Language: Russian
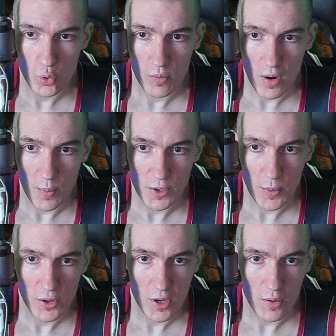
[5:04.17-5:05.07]
вдруг вам не
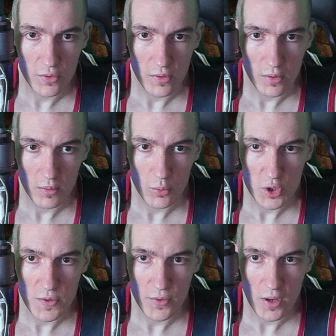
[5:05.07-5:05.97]
понравится
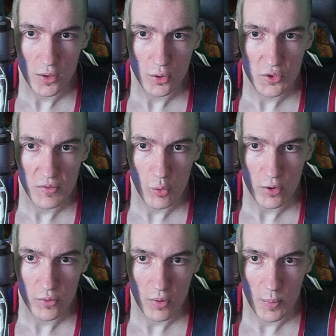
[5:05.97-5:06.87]
русификатор,
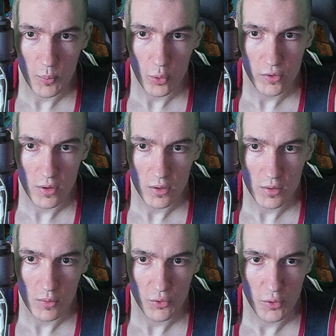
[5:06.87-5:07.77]
свойства, после
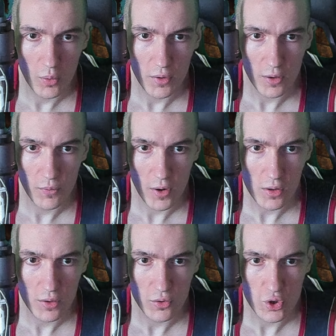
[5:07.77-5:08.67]
этого в установленных
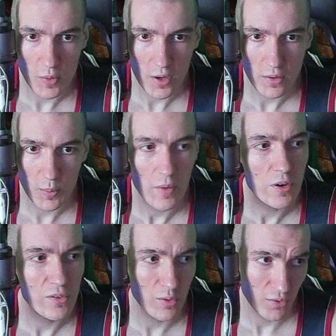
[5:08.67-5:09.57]
файлах нажимаете
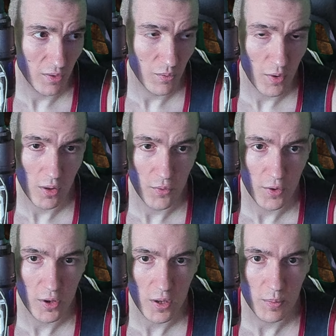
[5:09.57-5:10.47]
«Проверить целостность файлов
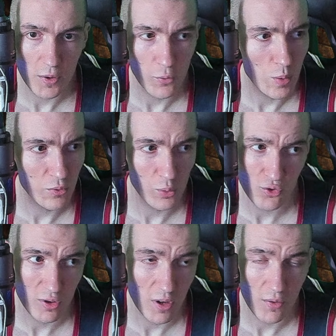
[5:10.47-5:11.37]
игры». Ни в коем
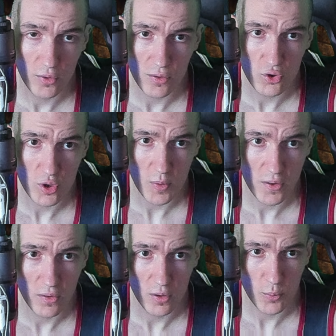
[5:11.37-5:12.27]
случае, главное, не
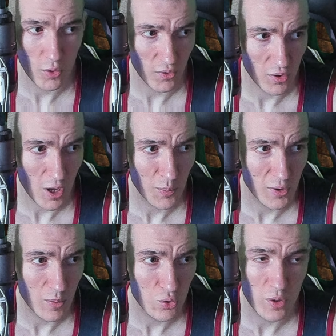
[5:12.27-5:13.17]
нажимайте это просто так,
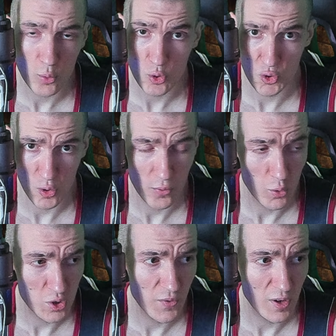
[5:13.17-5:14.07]
потому что после
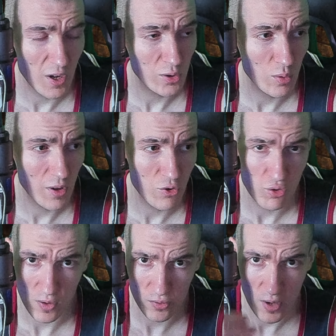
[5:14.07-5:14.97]
установки русификатора,
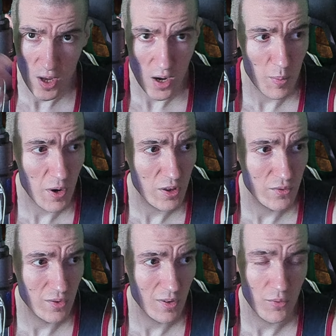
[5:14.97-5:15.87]
иначе у вас
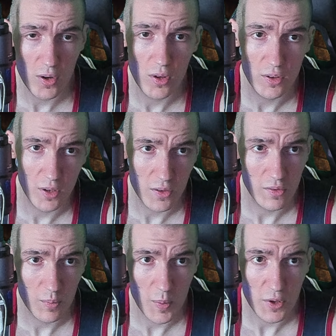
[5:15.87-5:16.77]
обратно все файлы
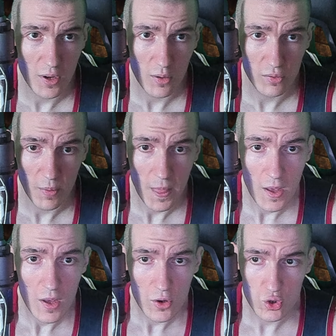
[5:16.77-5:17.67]
откатятся и поменяются.
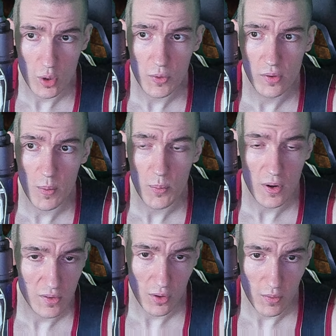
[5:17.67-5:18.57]
Что мы с вами
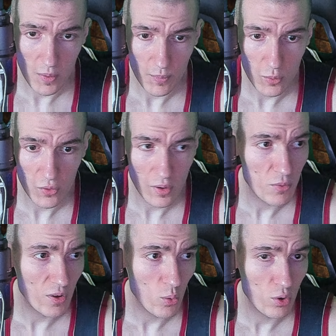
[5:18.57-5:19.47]
проделываем? Мы с
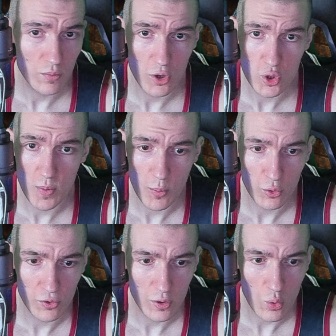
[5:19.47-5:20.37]
вами заходим в нашу
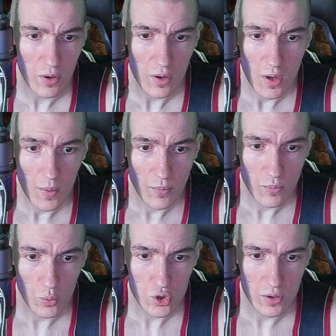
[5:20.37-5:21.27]
папку с игрой,
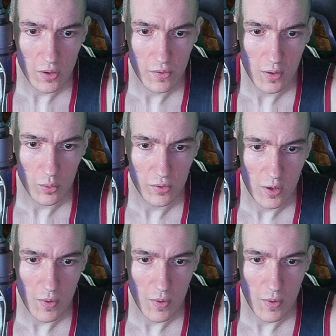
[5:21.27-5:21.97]
можно это сделать.